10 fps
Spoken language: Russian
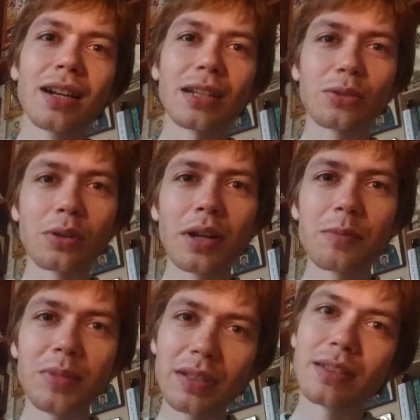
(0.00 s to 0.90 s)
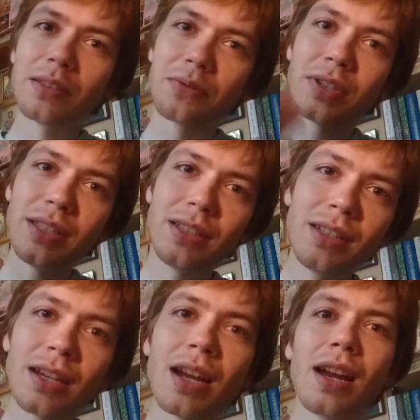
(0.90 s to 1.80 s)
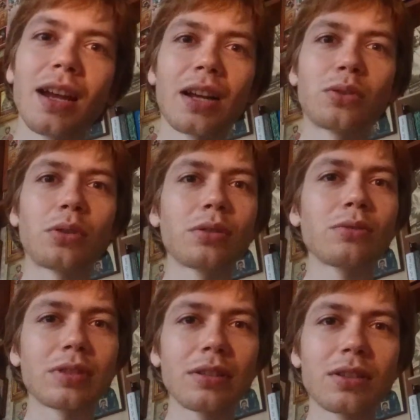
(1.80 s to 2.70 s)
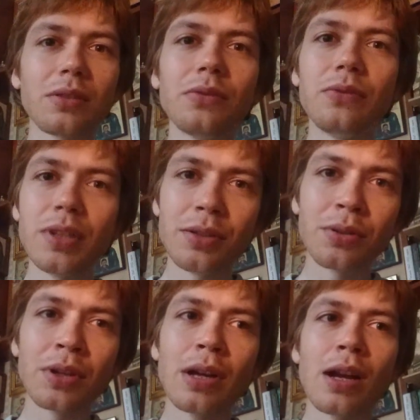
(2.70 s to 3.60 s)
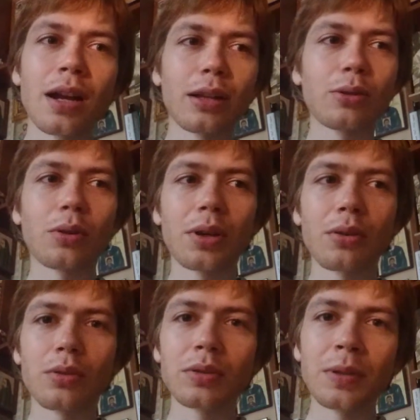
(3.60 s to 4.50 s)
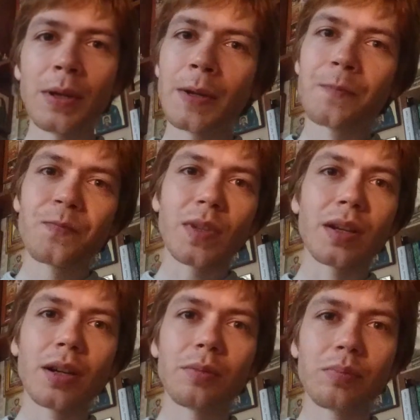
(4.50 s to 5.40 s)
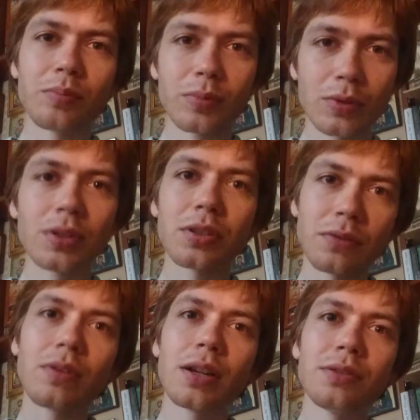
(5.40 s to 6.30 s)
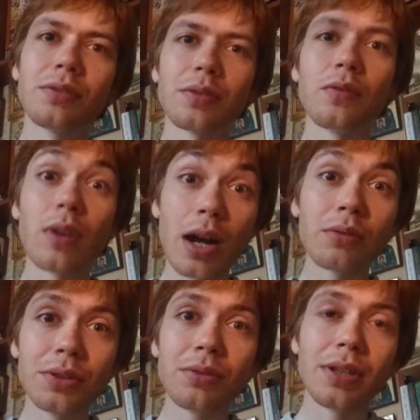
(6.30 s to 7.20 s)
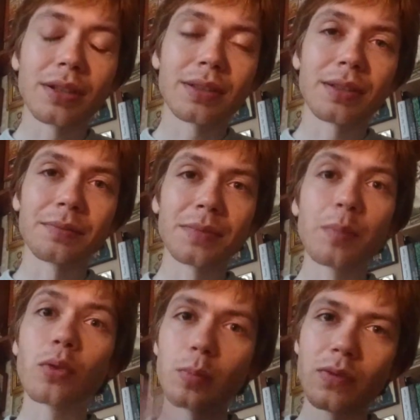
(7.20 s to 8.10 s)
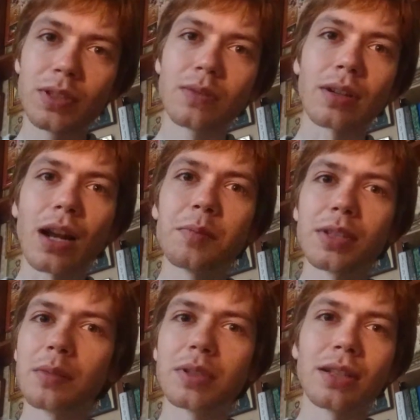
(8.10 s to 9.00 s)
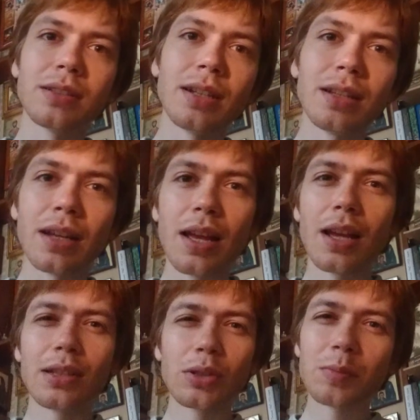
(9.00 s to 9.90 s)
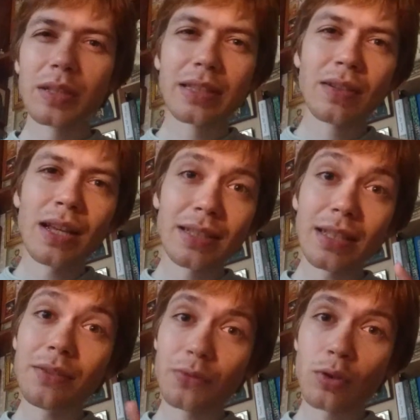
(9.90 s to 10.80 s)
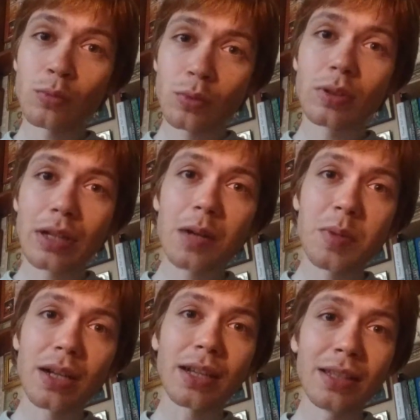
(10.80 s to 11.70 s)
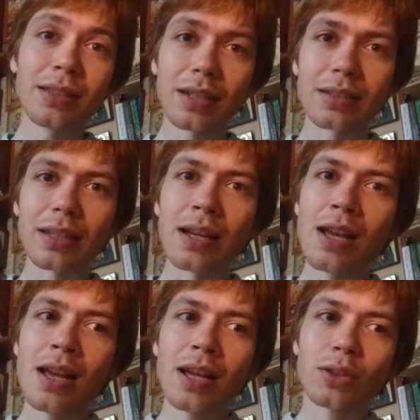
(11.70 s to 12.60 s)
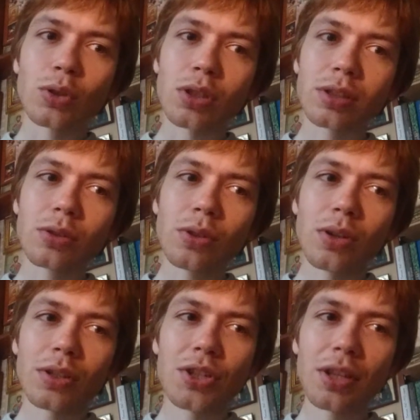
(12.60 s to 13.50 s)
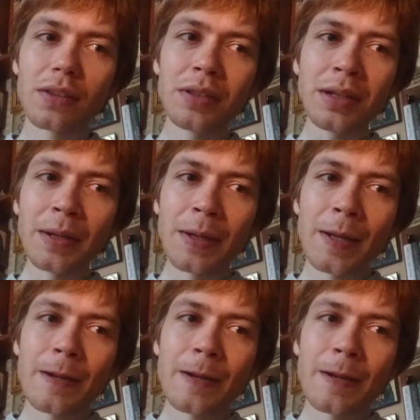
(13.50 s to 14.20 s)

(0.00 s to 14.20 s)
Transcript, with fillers: которые описаны в книге, которые он услышал в видео, которые он э, услышал в, аудио, в аудио лекции на проповеди в храме там и так далее. То есть, представляете, и в чем тут как бы хитрость-то? То, что человек,